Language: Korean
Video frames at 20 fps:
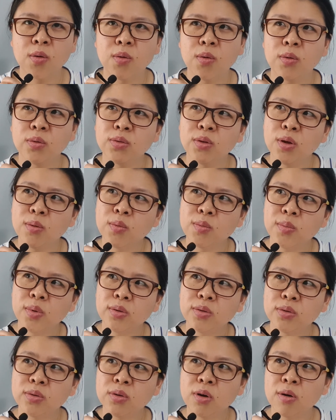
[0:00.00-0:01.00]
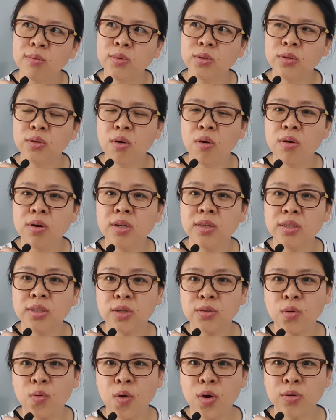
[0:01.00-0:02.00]
어떻게 보면은 커뮤니티
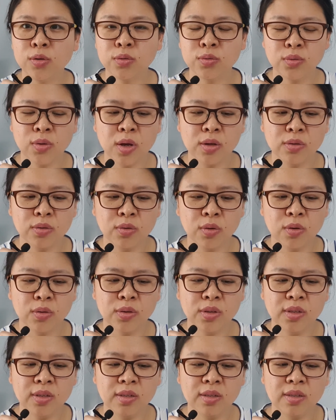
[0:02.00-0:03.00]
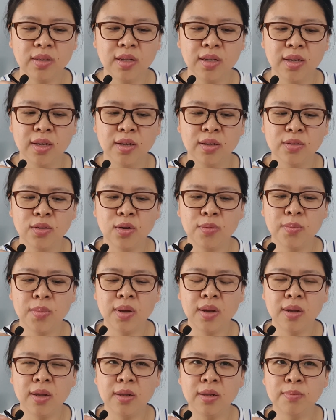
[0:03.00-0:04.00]
컬리지에서 어학연수 하는 거는
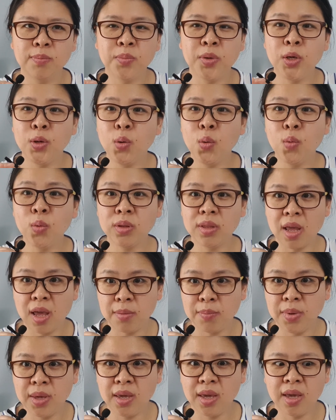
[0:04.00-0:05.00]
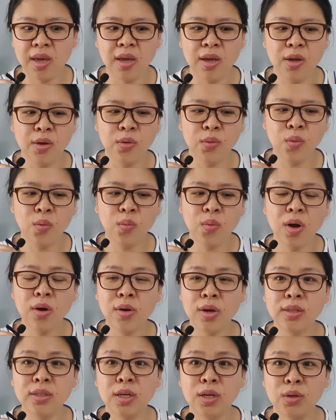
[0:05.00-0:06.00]
정말 비용 대비 효과
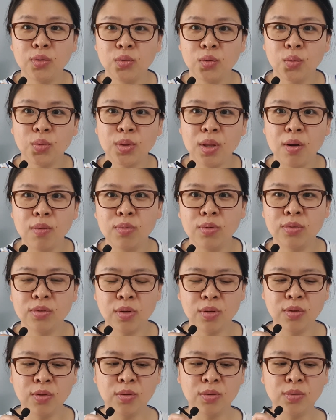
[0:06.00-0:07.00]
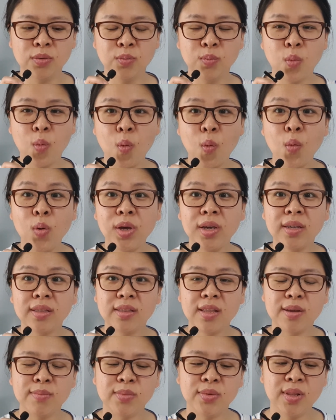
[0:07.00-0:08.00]
굉장히 좋다고 저는 보고 있기
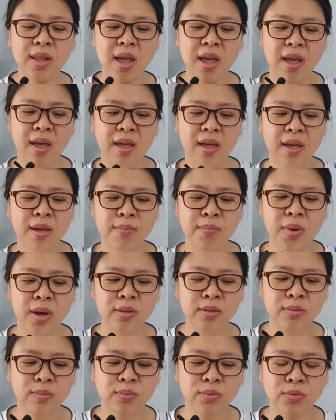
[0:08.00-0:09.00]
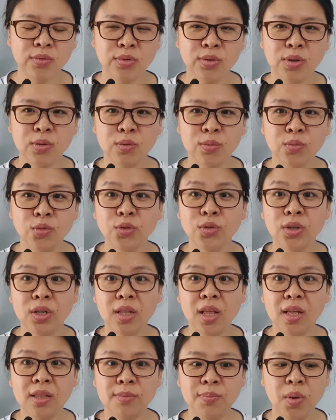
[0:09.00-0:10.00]
때문에 많은 분들께 좀
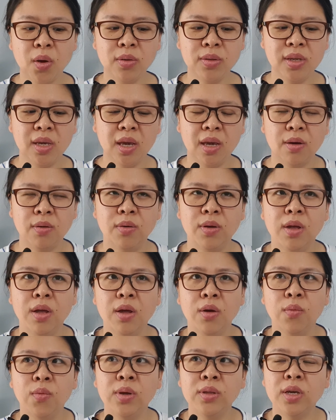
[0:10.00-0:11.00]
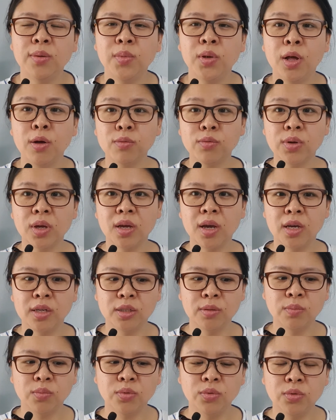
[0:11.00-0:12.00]
추천하는 편이에요. 왜냐하면 한국에
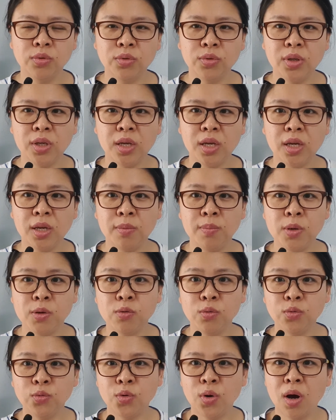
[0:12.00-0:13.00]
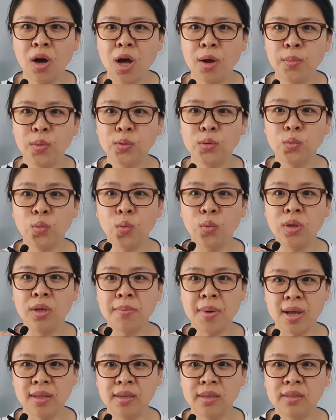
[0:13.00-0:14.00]
계신 분들이 미국 유학하면 돈이
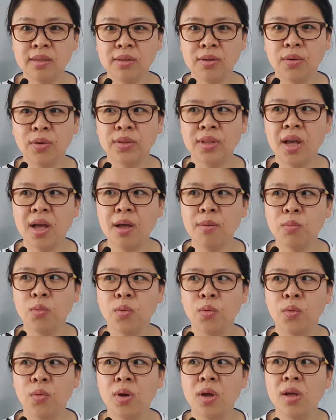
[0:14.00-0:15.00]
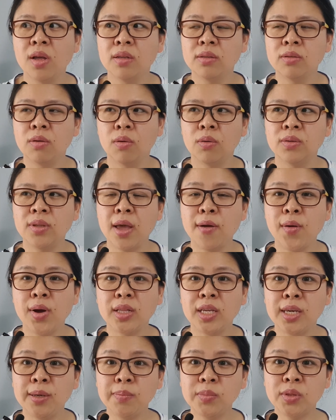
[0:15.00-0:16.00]
많이 들 거다, 뭐저
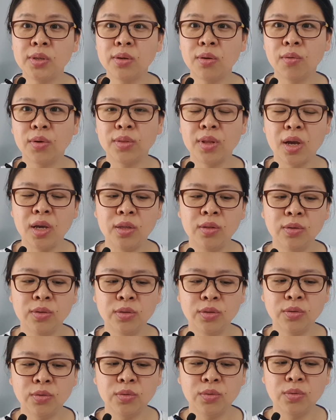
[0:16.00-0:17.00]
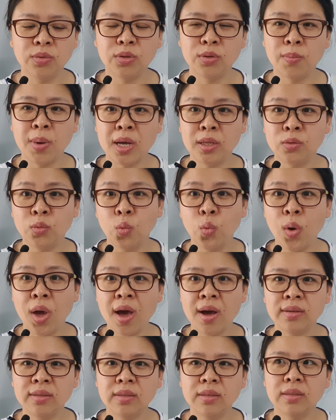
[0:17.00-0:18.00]
생활이 힘들 거다 이런 식으로 이제 많은
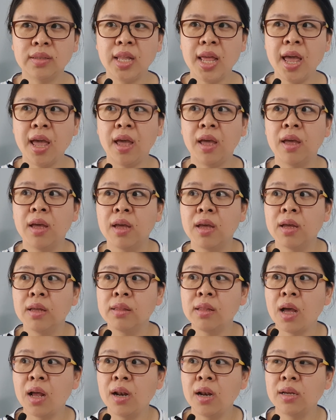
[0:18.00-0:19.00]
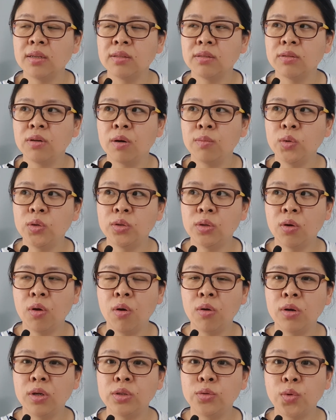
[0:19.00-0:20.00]
오해하시는데 달라스 커뮤니티
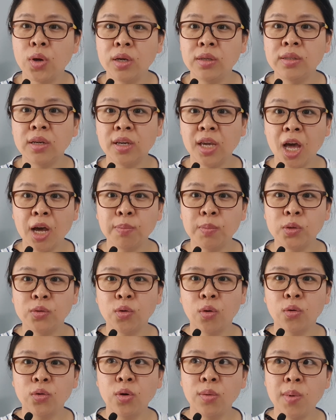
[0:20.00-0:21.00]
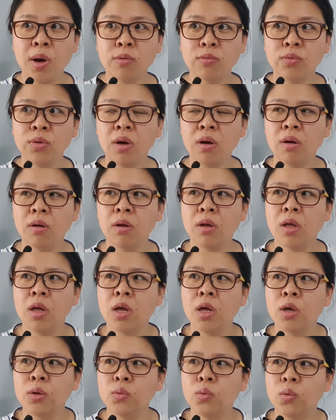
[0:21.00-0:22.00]
컬리지 굉장히 학비 저렴하고요.
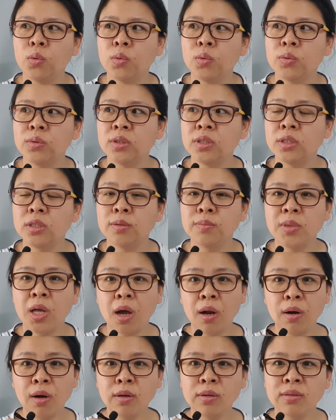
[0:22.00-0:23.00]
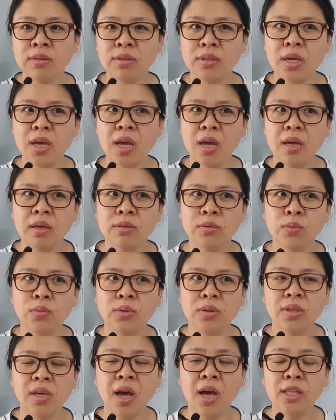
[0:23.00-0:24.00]
또 지금 달라스에
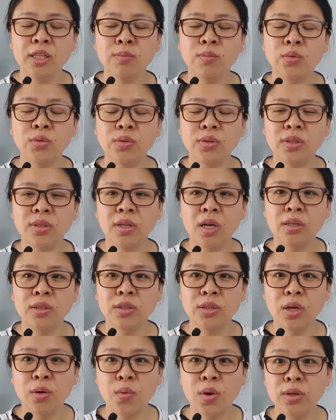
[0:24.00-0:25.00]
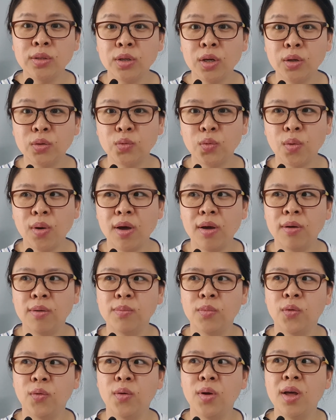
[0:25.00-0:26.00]
솔직히 한인분들이 사시기 굉장히 좋아요.
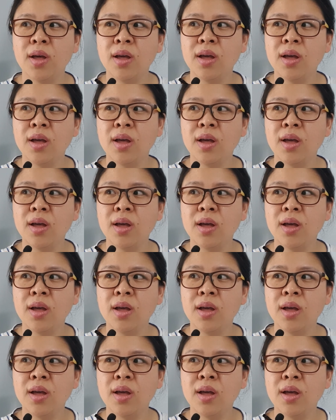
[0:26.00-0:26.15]
뭐